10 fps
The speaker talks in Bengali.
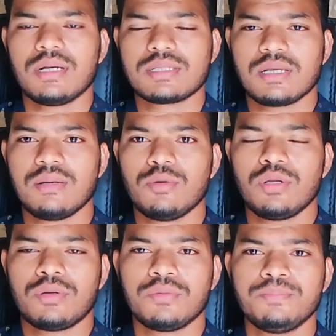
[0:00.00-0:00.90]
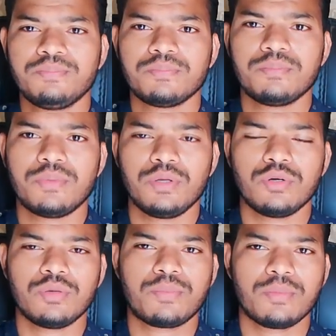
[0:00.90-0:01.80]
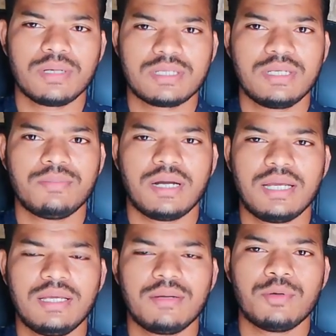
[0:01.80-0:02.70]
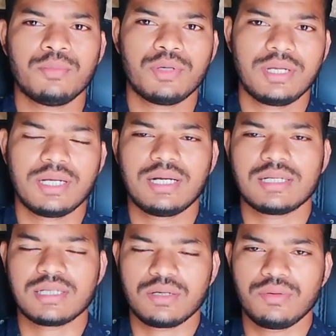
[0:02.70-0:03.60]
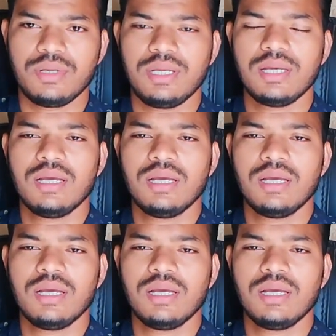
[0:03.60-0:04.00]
আসসালামু আলাইকুম প্রিয় প্রবাসী ভাই এবং বোনেরা আশা করি